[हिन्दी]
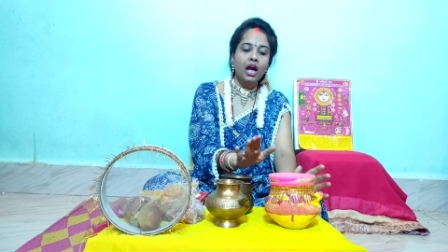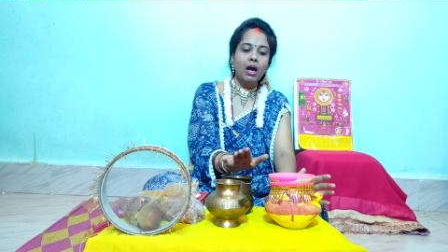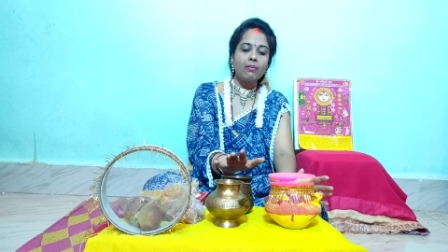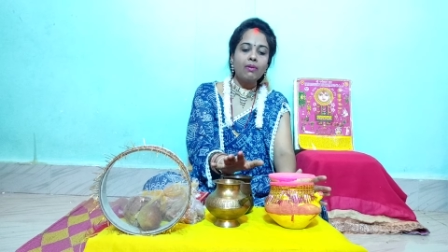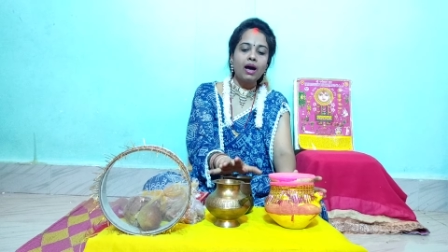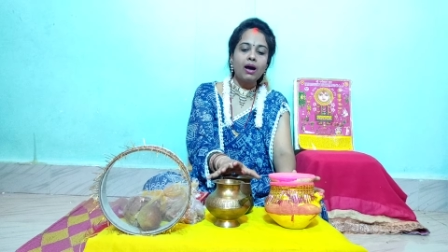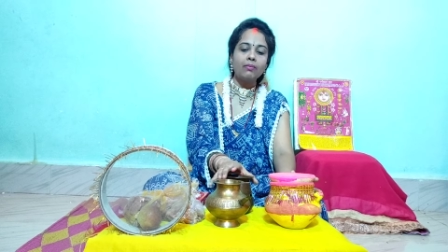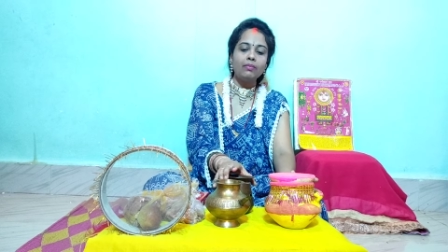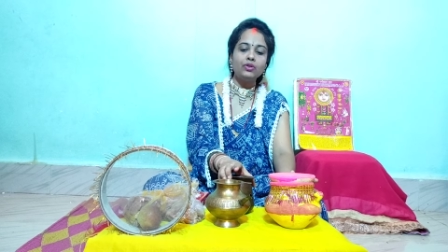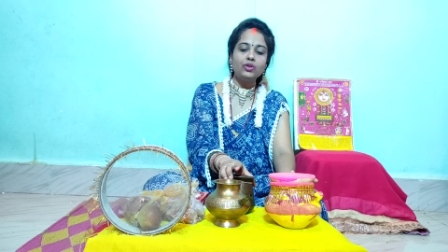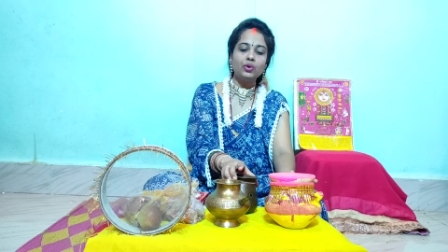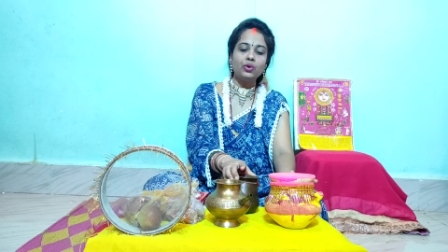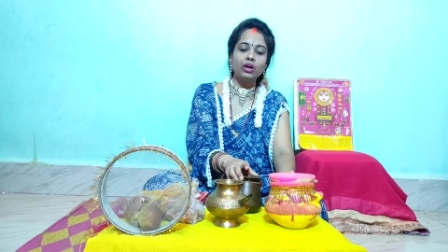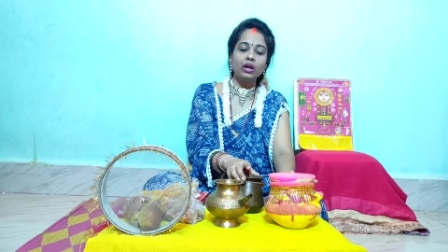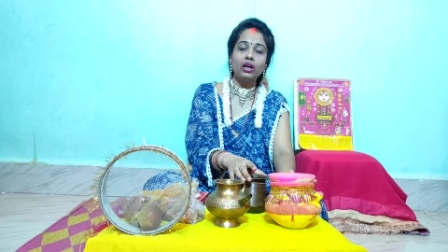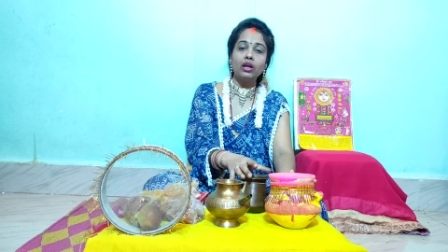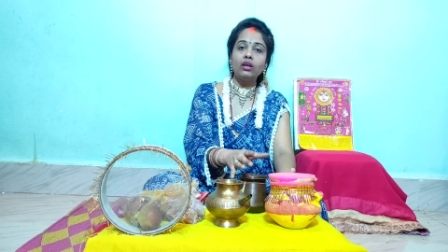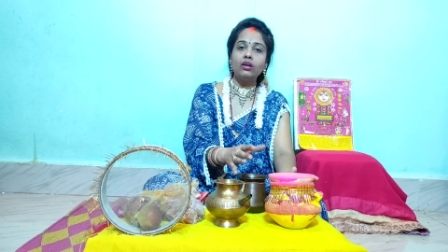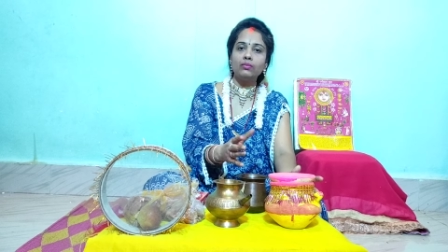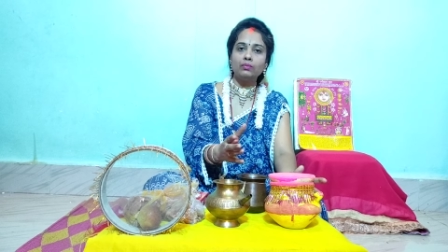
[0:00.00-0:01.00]
अब आप जो
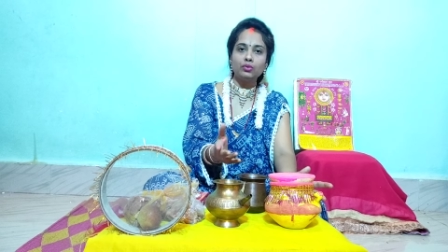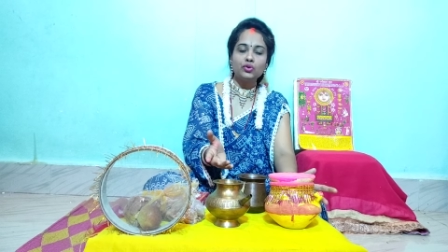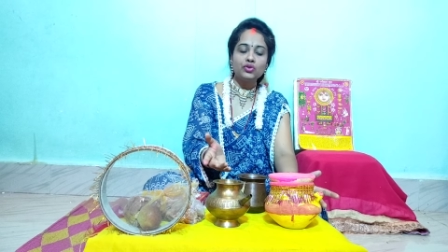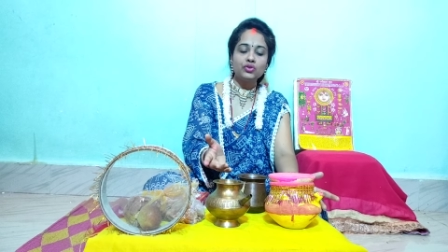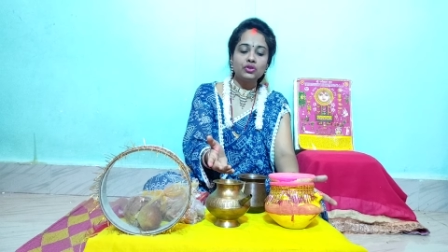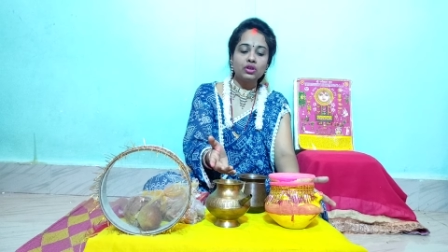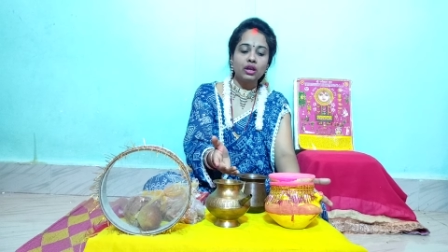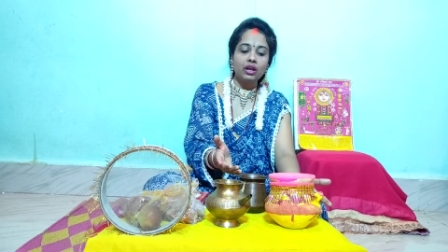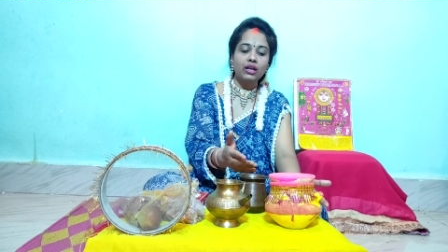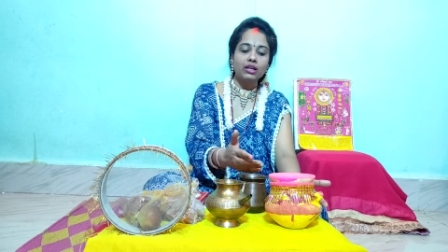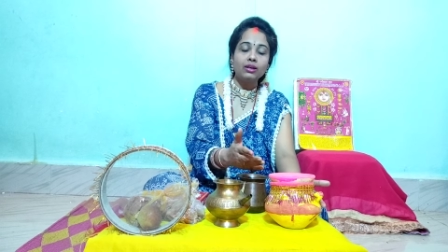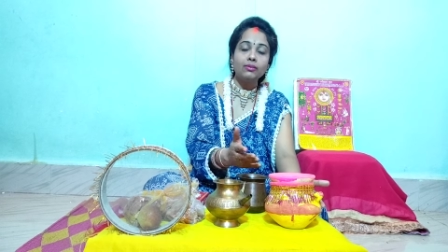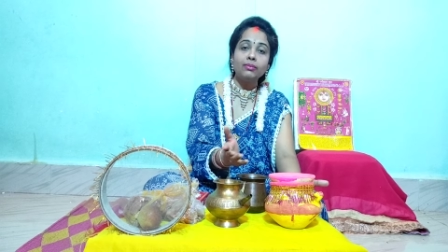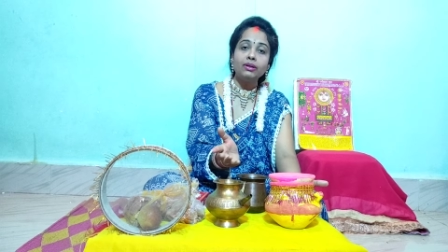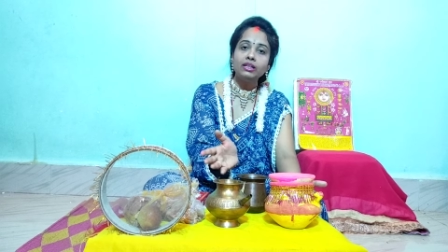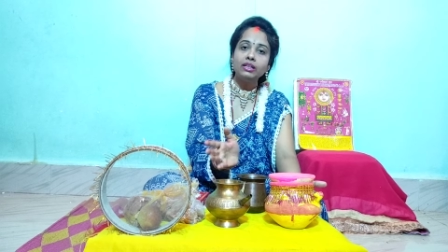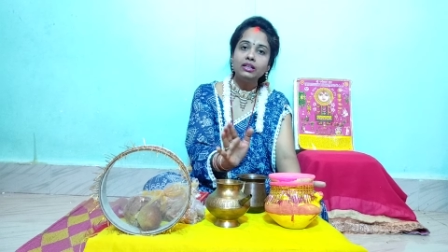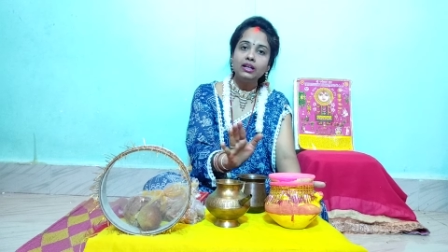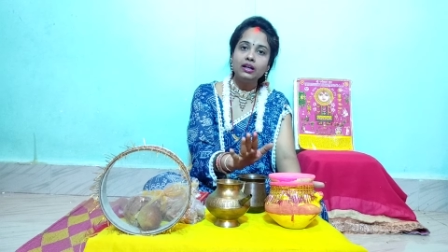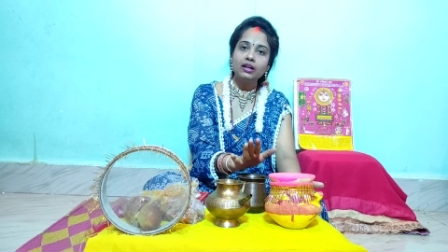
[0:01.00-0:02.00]
है पूछते हैं कि
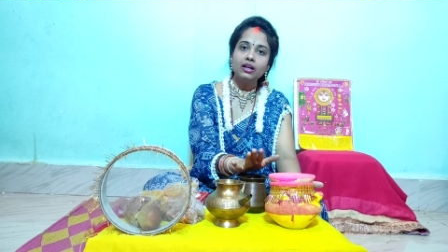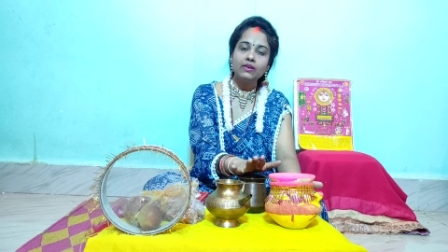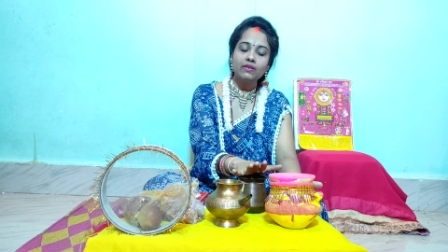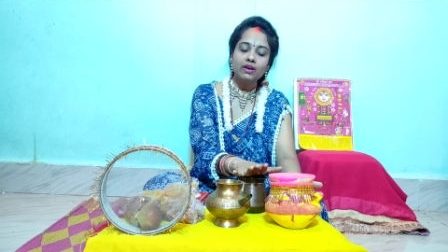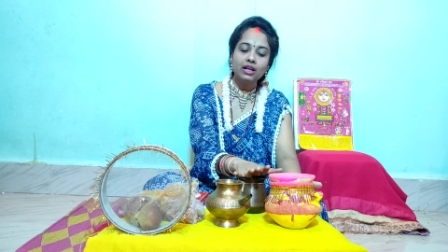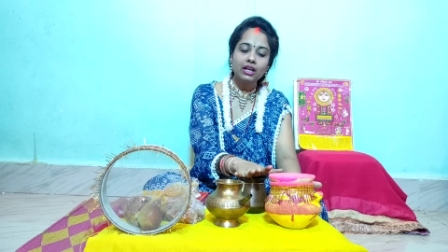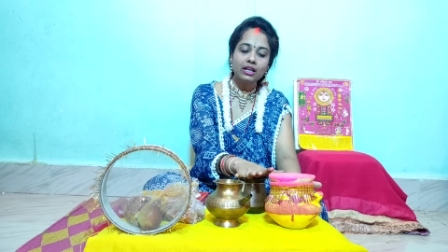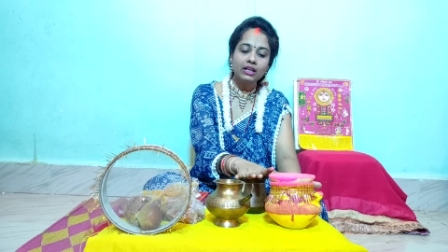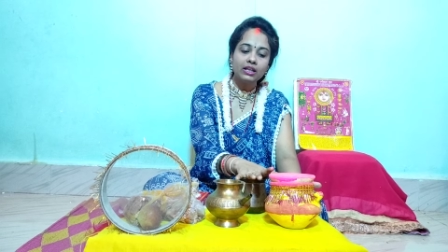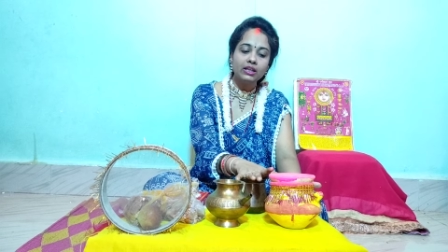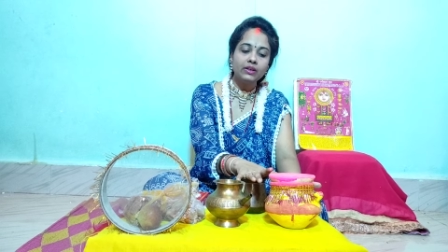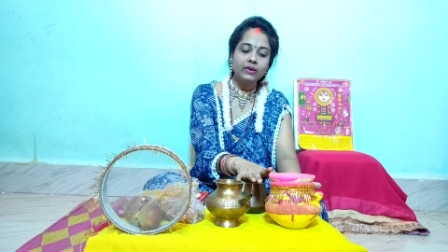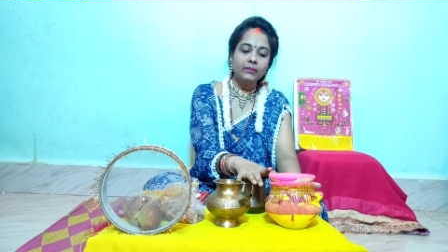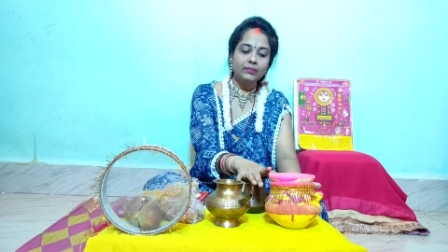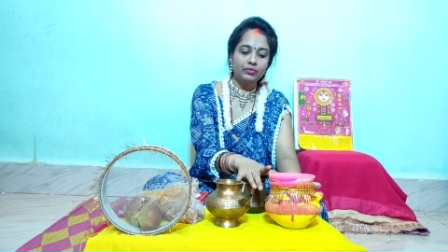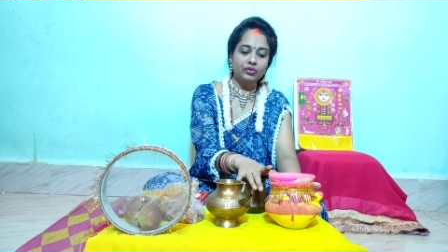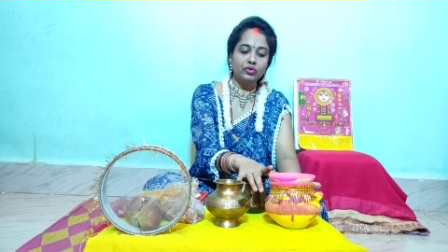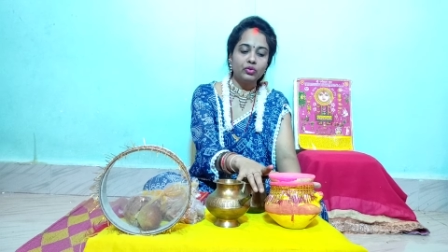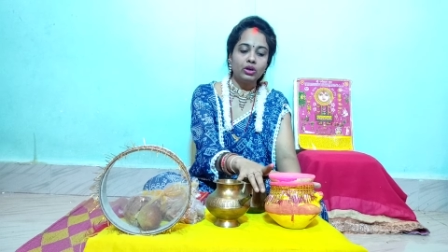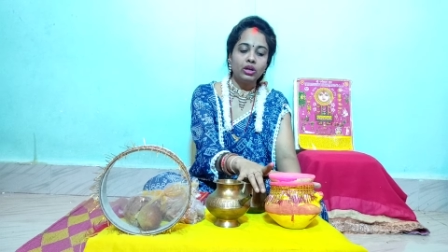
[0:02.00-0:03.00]
मिट्टी का करवा लें कि
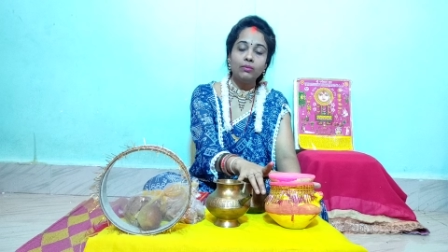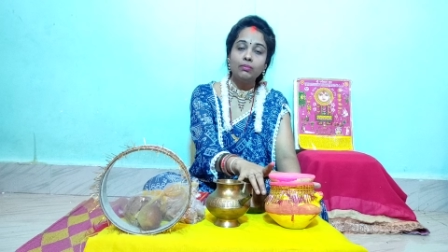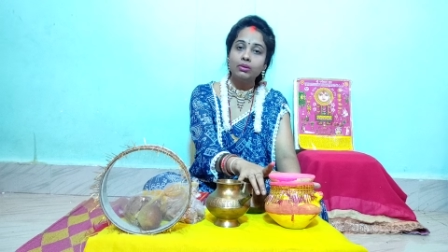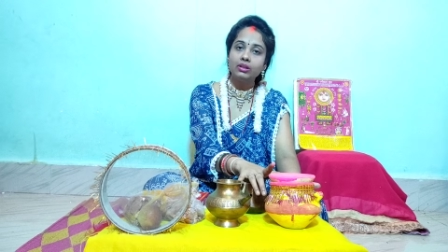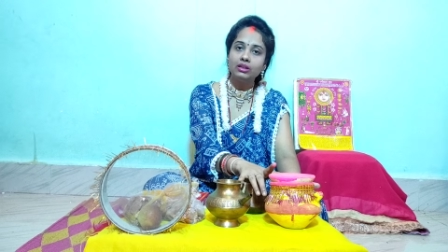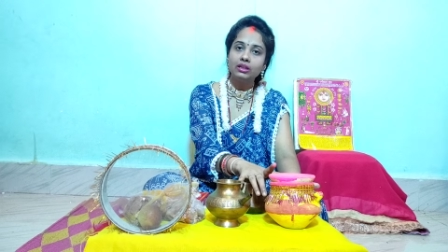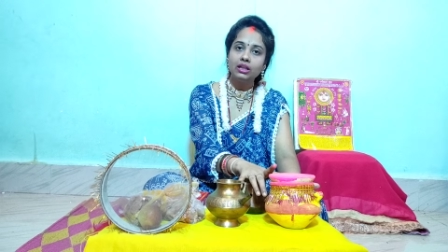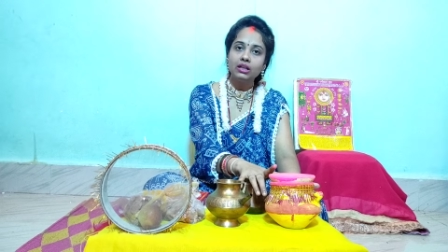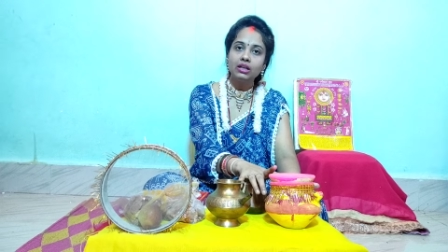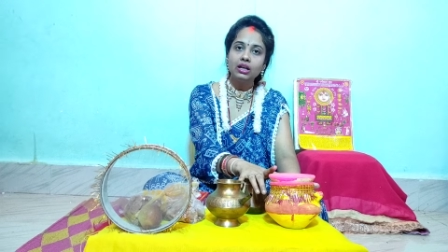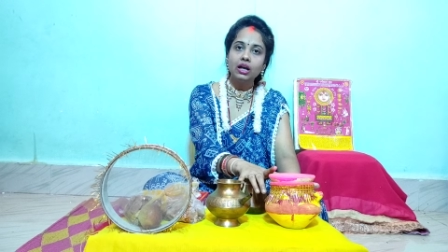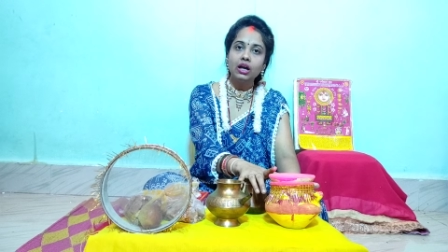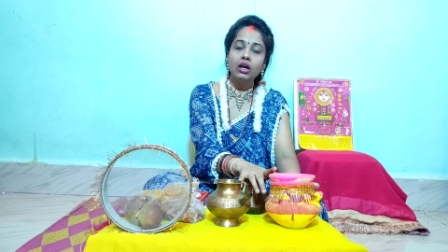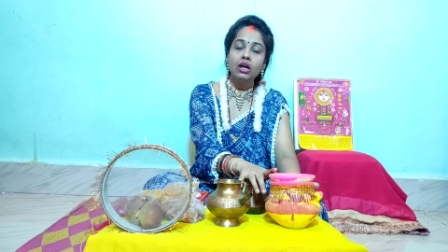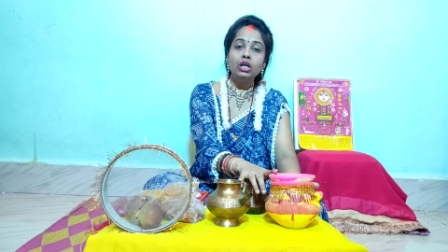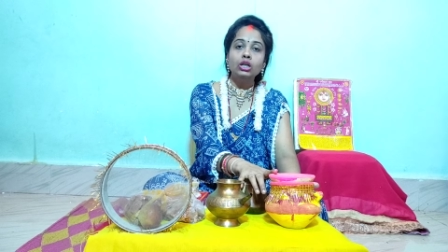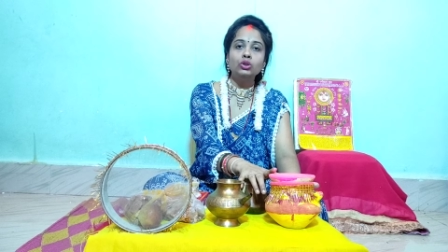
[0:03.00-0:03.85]
जो है पीतल का